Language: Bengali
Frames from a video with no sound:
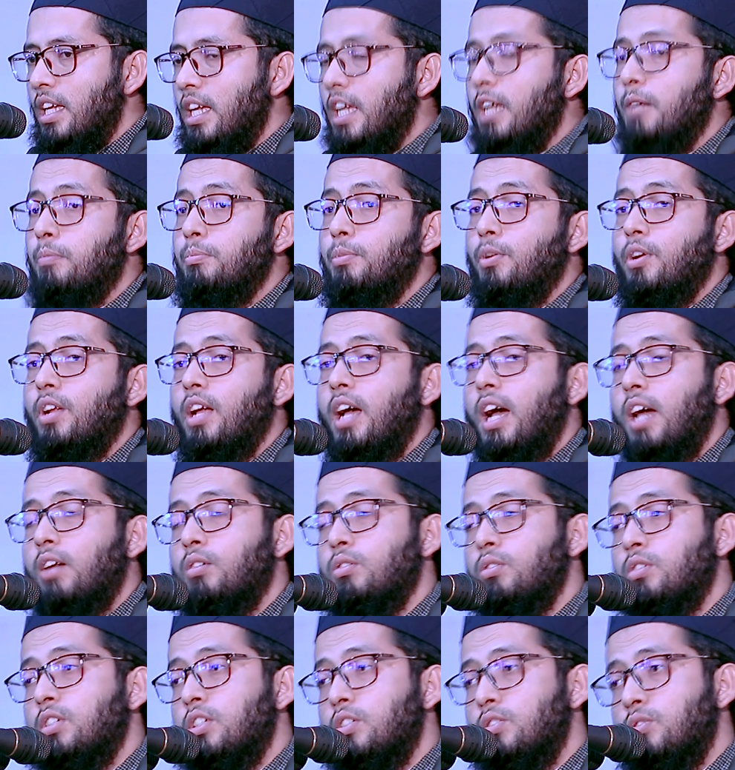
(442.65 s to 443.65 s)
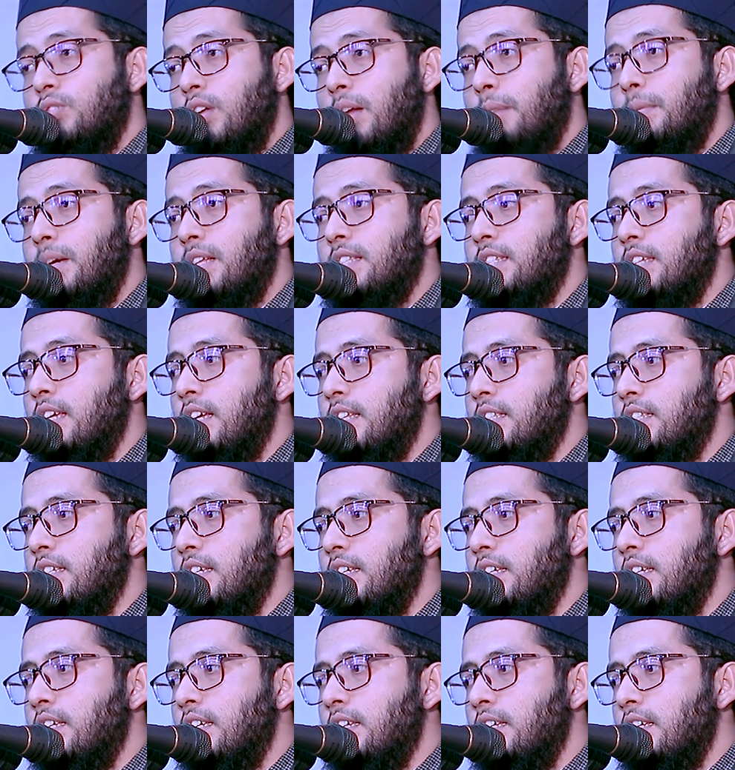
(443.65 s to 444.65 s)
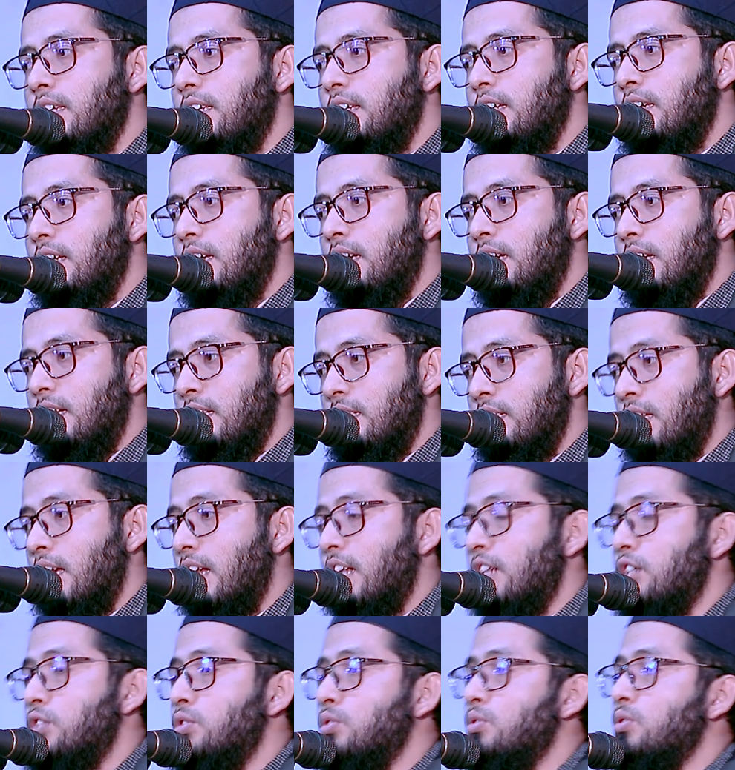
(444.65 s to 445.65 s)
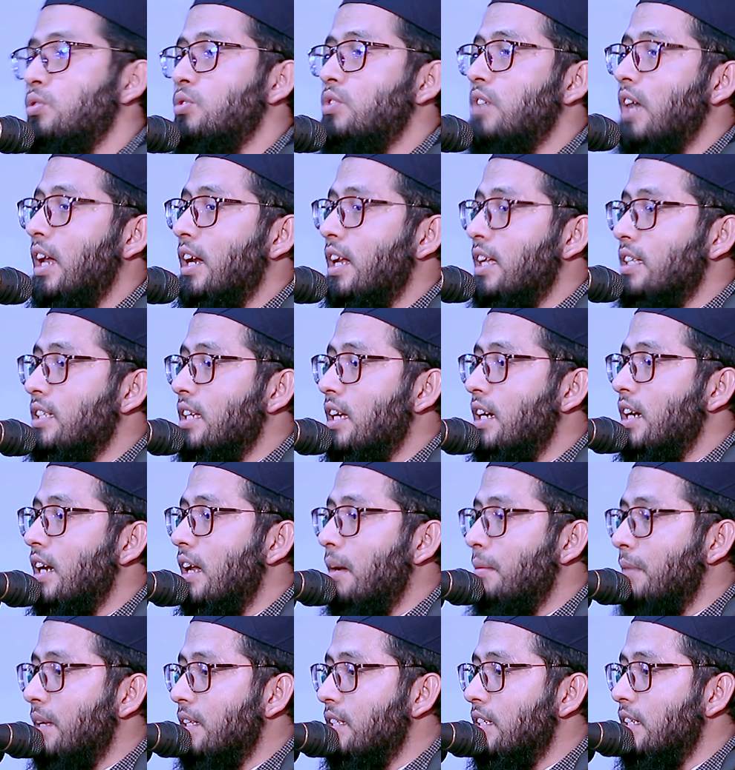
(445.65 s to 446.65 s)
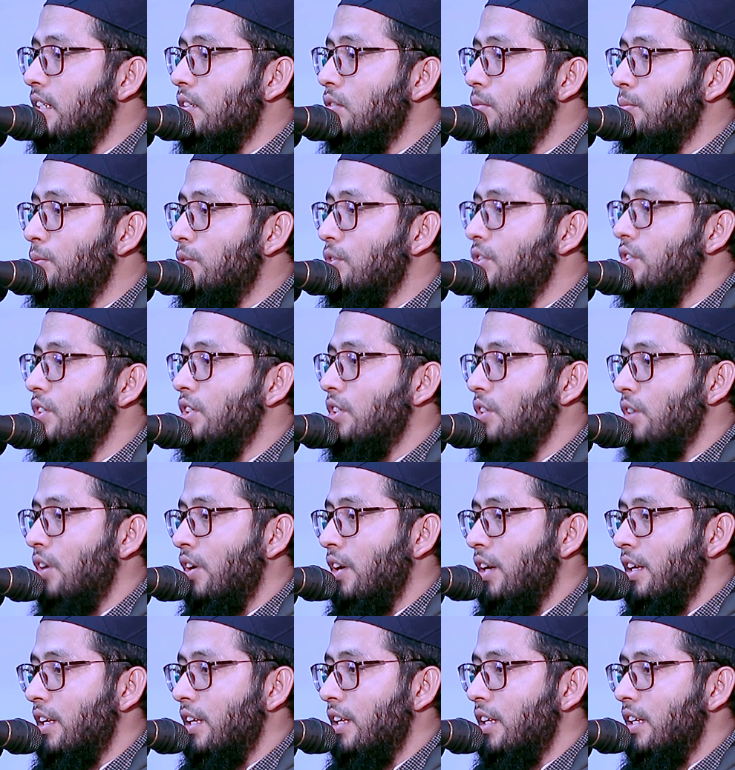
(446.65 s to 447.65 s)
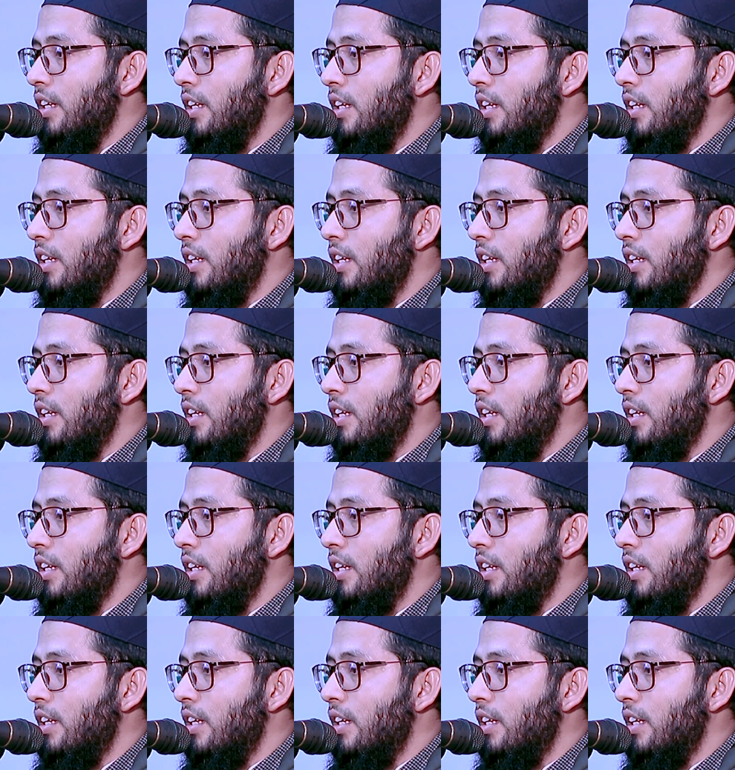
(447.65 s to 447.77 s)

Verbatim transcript: এরপরে আরো কিছু নামাজি আছে যারা শুধু জানাজার নামাজে উপস্থিত হয়